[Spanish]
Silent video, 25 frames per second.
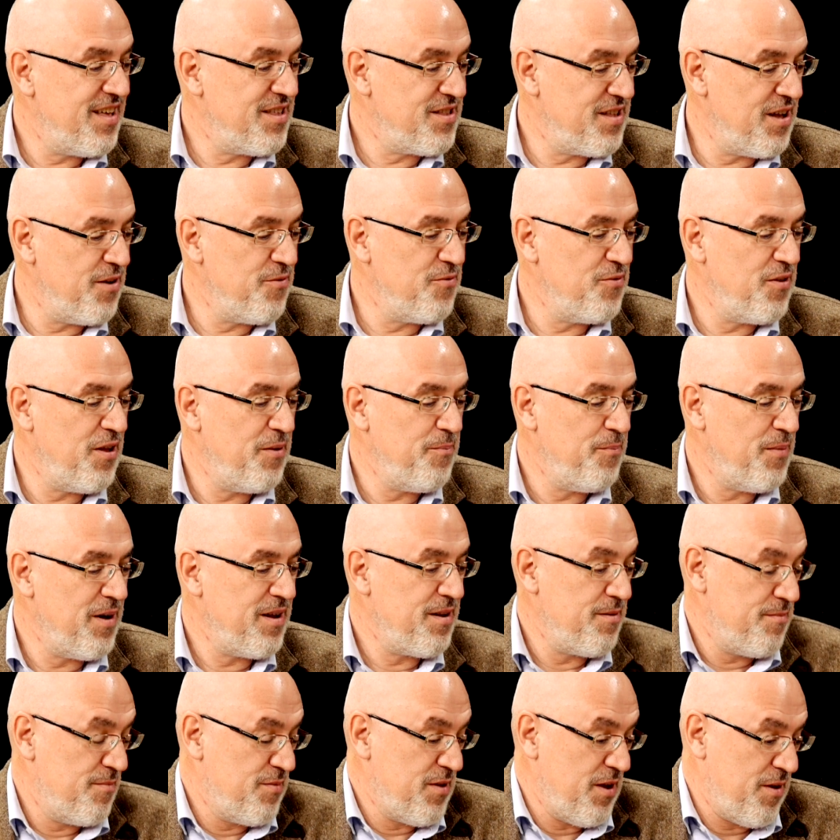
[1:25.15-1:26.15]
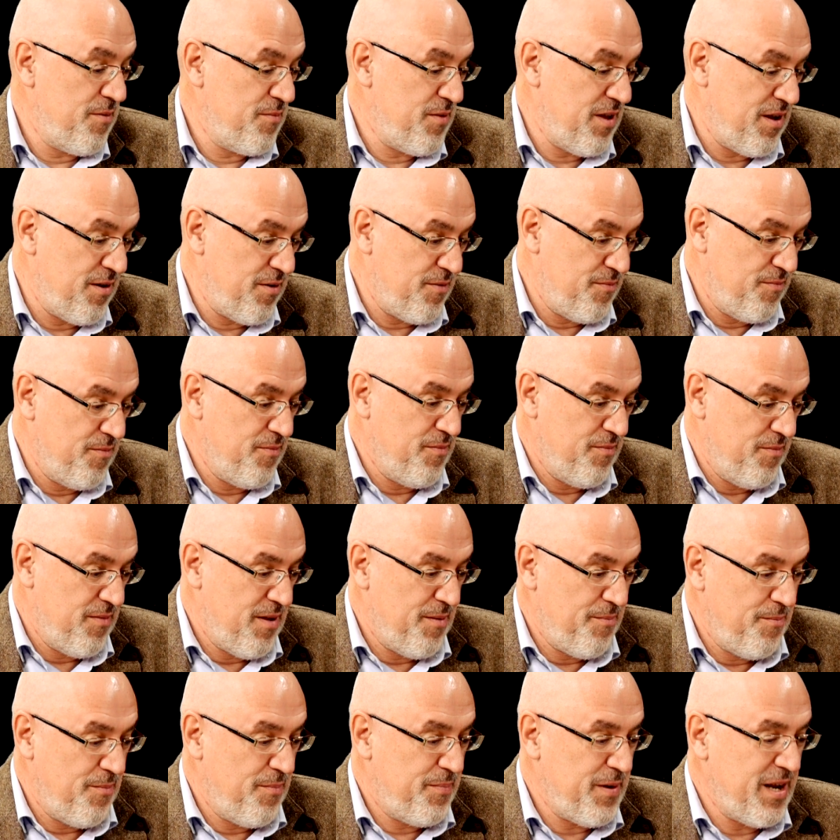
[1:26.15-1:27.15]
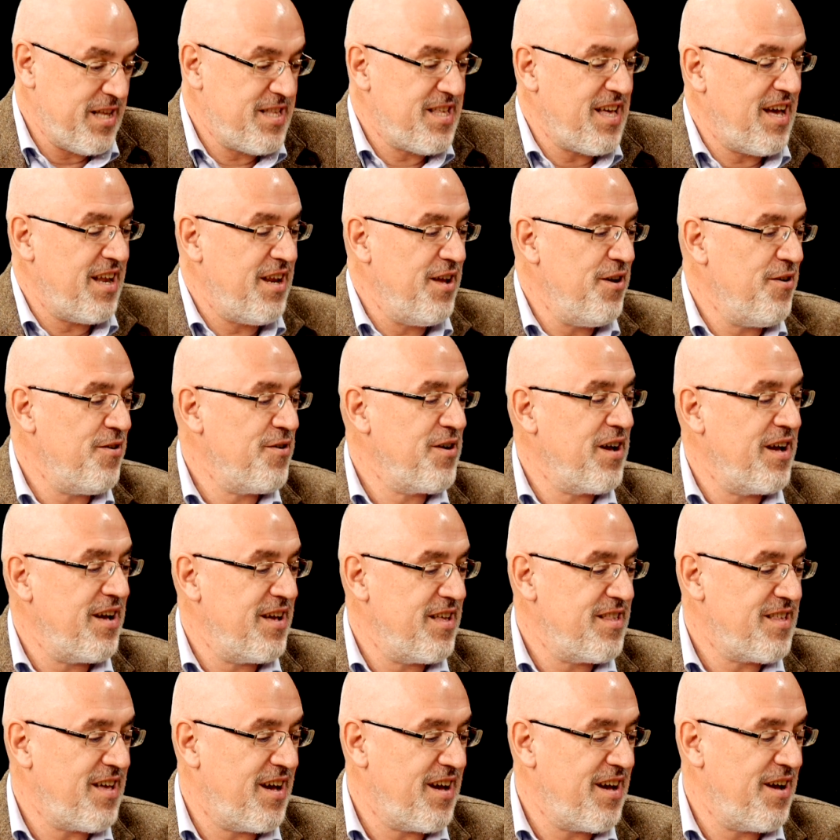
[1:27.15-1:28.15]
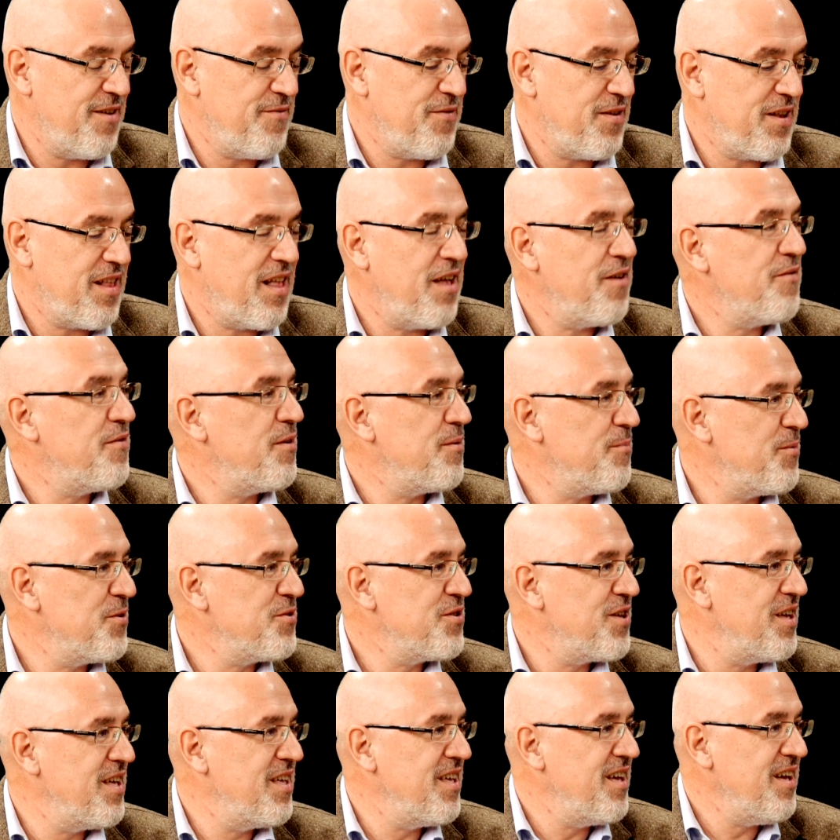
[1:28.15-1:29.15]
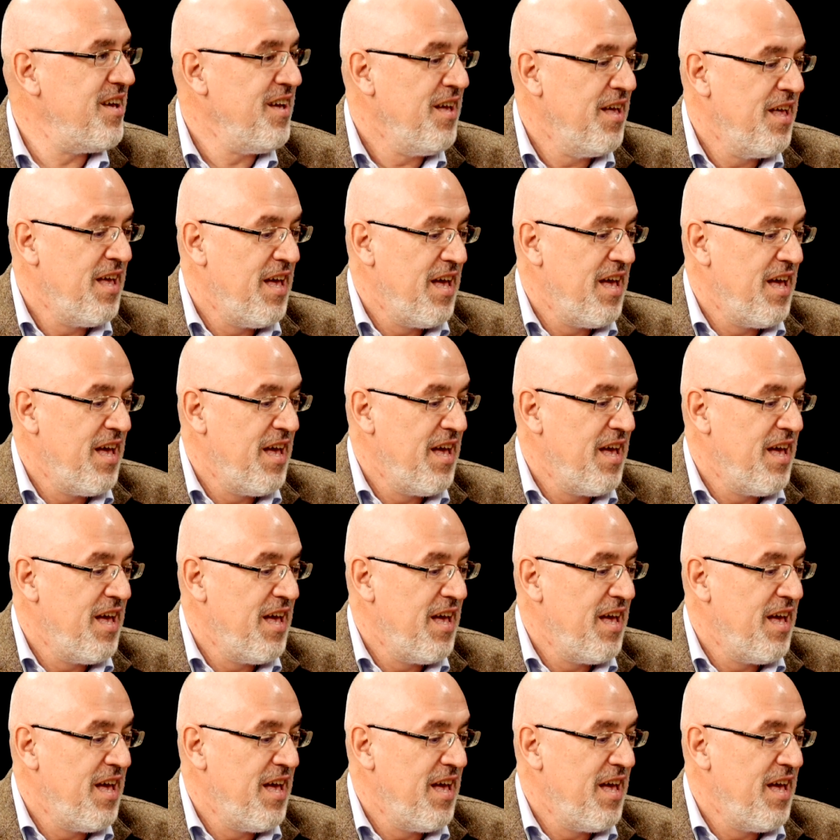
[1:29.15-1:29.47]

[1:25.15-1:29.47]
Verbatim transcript: es de un, empresario que es Ángel Fernández Fermoselle